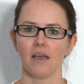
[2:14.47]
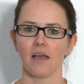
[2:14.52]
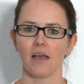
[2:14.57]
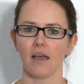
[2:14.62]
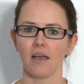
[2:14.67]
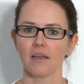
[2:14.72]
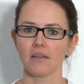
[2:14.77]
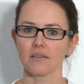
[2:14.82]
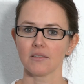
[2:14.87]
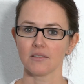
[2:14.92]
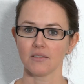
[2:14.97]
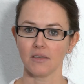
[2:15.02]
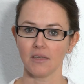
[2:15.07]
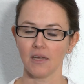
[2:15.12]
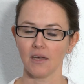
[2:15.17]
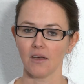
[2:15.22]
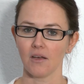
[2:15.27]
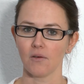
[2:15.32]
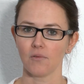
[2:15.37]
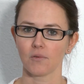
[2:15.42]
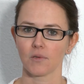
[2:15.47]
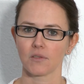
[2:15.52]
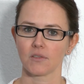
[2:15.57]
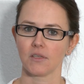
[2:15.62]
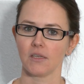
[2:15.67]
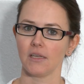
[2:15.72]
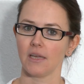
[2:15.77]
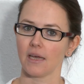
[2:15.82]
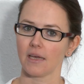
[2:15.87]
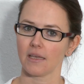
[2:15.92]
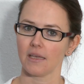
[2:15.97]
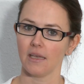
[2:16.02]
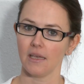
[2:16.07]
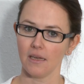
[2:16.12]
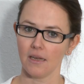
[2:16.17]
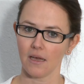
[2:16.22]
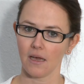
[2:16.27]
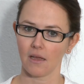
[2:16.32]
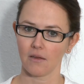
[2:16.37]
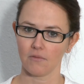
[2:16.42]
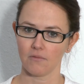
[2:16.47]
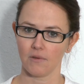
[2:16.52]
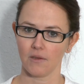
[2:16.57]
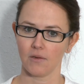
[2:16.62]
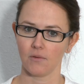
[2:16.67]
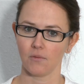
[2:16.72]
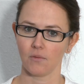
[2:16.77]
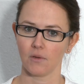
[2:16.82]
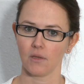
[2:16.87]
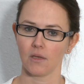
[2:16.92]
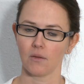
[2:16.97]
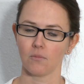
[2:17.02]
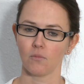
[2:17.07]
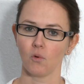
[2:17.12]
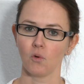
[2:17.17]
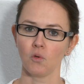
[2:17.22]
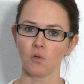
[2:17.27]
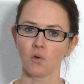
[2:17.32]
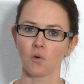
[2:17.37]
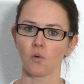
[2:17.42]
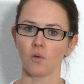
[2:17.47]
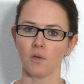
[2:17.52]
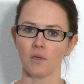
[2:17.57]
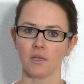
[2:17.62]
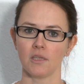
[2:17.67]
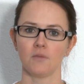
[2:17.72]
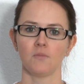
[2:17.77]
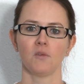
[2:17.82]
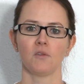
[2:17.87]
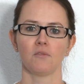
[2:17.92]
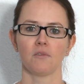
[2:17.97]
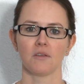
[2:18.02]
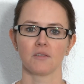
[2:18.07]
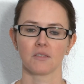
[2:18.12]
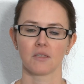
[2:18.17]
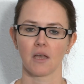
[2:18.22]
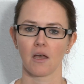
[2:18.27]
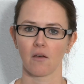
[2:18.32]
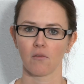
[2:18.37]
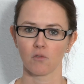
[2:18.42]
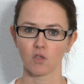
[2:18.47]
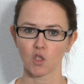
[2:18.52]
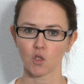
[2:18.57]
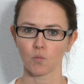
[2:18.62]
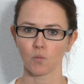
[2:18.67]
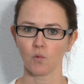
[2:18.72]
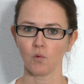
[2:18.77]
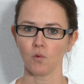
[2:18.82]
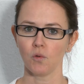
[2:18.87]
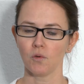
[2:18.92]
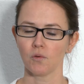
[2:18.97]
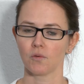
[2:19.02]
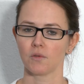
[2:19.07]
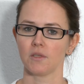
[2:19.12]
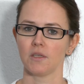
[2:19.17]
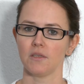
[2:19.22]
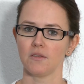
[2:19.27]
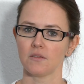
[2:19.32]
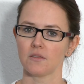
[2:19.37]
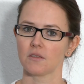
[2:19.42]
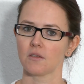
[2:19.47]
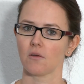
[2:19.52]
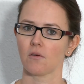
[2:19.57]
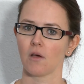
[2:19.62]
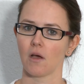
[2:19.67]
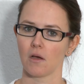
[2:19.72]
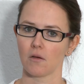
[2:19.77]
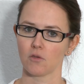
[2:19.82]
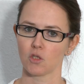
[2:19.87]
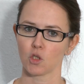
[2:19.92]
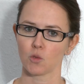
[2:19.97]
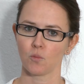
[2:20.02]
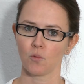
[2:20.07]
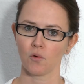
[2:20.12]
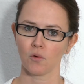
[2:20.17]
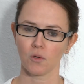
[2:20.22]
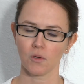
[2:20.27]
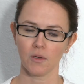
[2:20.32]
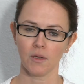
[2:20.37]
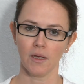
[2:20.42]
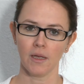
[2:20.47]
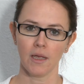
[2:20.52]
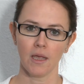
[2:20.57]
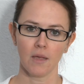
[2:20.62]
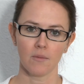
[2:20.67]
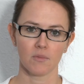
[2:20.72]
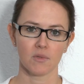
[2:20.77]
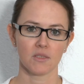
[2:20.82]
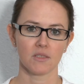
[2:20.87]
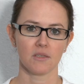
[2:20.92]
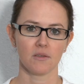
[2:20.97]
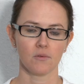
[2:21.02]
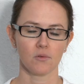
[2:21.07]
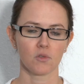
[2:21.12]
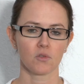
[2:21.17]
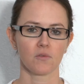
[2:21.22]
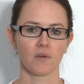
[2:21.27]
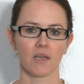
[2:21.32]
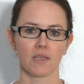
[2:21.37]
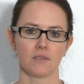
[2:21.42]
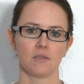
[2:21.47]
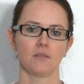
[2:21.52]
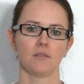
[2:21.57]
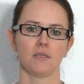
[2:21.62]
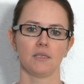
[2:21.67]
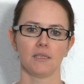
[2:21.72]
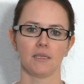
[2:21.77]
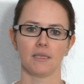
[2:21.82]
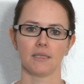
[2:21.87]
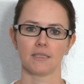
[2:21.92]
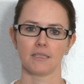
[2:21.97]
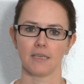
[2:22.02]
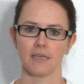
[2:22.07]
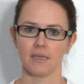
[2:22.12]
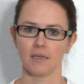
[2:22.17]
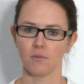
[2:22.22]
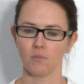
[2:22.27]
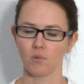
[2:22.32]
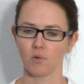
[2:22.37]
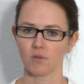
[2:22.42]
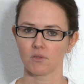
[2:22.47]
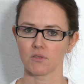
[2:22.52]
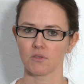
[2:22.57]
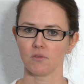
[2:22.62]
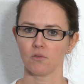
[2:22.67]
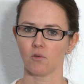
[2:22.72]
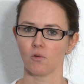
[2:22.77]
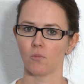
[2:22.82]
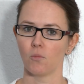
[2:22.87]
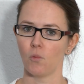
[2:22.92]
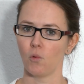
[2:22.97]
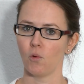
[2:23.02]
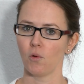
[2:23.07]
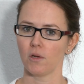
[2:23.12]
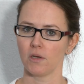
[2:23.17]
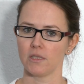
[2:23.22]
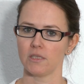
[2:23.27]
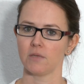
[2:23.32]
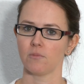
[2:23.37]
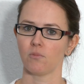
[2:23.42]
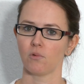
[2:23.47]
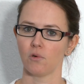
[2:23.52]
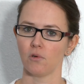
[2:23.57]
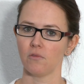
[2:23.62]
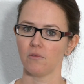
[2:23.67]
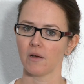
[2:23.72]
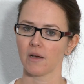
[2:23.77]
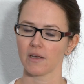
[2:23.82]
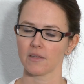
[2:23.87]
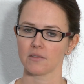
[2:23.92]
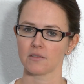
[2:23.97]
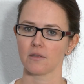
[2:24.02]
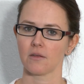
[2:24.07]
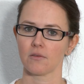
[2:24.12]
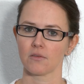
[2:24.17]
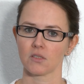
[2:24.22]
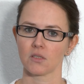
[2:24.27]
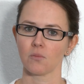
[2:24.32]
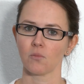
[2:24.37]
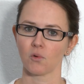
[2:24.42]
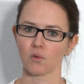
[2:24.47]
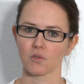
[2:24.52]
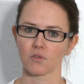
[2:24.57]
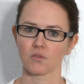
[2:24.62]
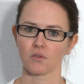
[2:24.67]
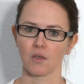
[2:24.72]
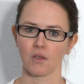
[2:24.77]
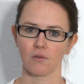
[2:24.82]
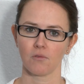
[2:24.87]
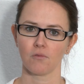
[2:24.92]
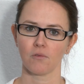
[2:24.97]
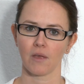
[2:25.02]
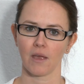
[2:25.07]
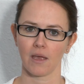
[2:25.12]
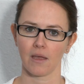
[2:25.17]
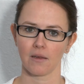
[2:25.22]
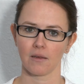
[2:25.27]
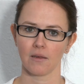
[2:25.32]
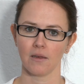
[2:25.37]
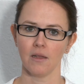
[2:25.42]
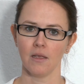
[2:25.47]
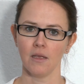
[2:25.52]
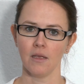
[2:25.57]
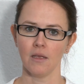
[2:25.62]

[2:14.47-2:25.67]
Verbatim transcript: Achten Sie darauf, dass Sie nach jeder Anwendung Ihren Mund gründlich mit Wasser ausspülen und dieses auch ausspucken bzw. sich die Zähne putzen, um mögliche Pulverreste aus dem Mund zu entfernen.